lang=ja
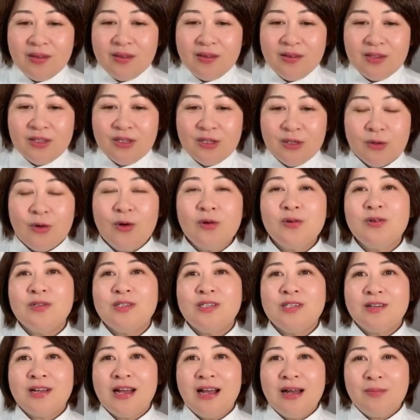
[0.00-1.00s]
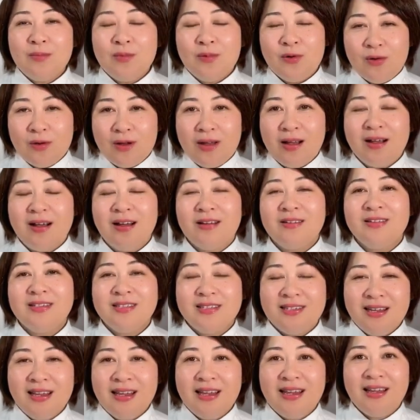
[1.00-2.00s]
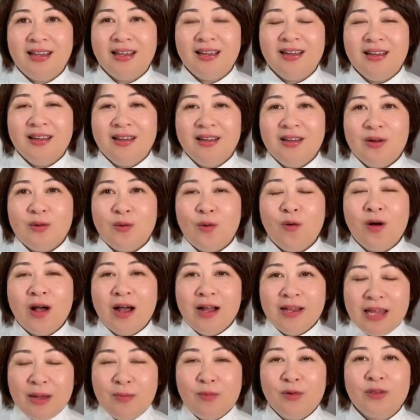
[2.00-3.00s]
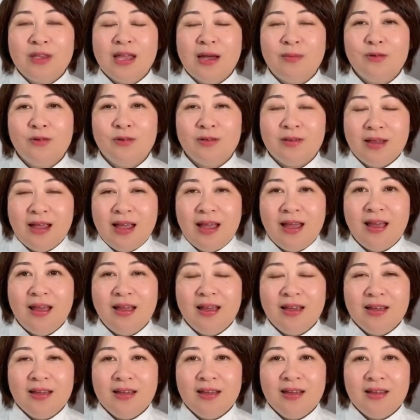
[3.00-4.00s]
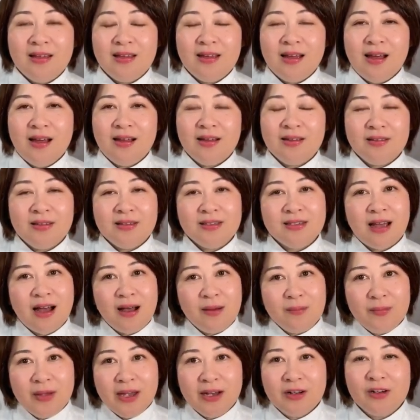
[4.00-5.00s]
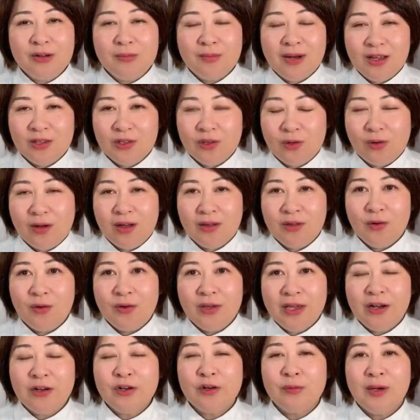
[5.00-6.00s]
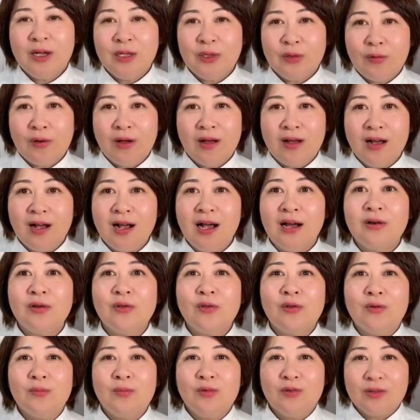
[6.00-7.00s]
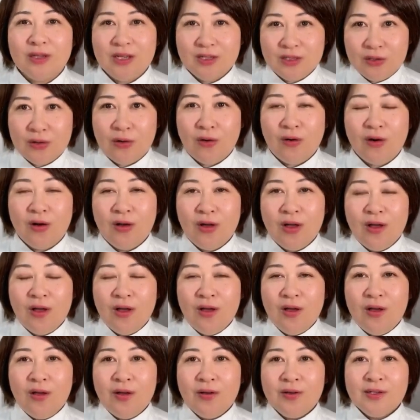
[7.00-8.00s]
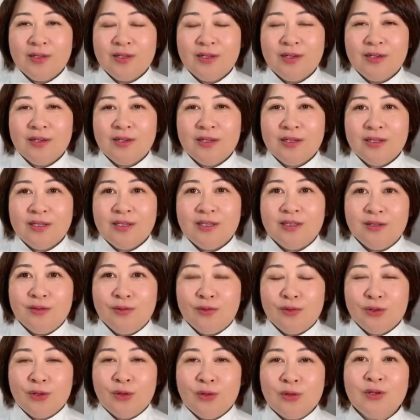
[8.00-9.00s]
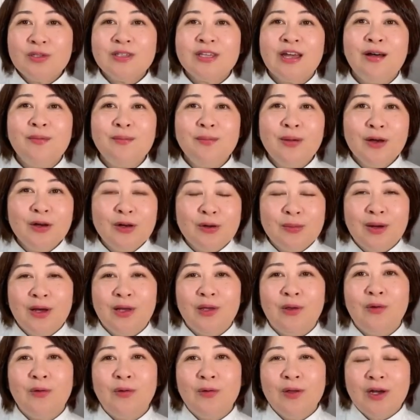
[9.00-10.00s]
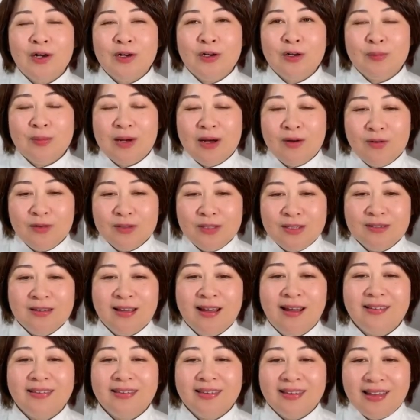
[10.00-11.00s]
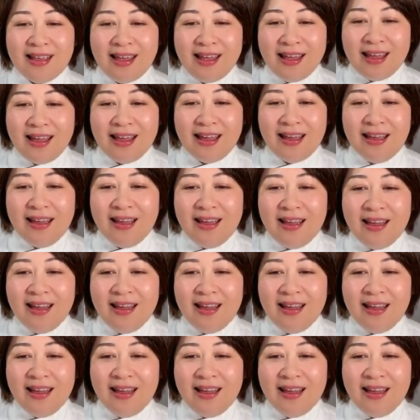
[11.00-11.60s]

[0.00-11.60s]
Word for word: すごく時間もかかるし、お金も多分ねさんびゃくまんとかよんひゃくまんとかかかると思うんですよ。そのさんびゃくまんよんひゃくまんを使って